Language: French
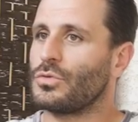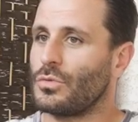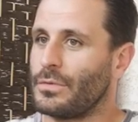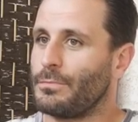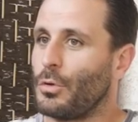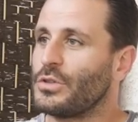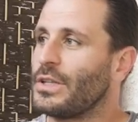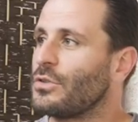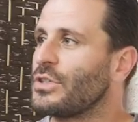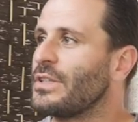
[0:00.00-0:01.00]
on,
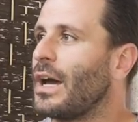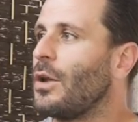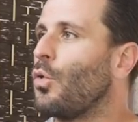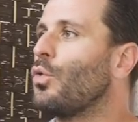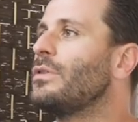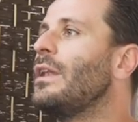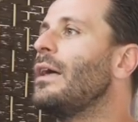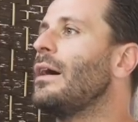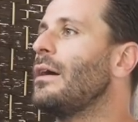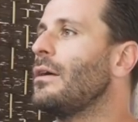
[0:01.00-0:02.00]
projette en général
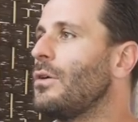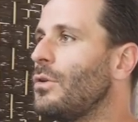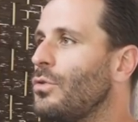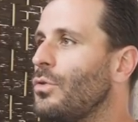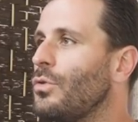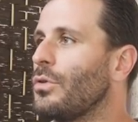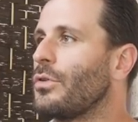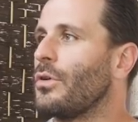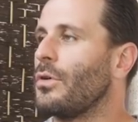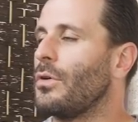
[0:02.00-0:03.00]
au-delà de notre,